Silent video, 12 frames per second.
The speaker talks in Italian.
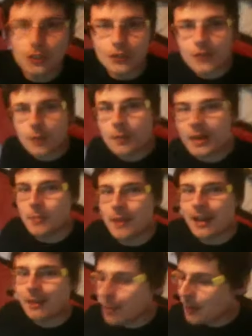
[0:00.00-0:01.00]
di non farmi la
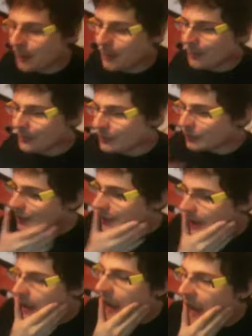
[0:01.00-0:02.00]
barba per un paio di
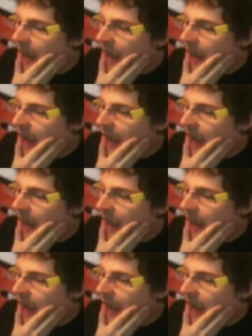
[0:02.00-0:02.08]
giorni.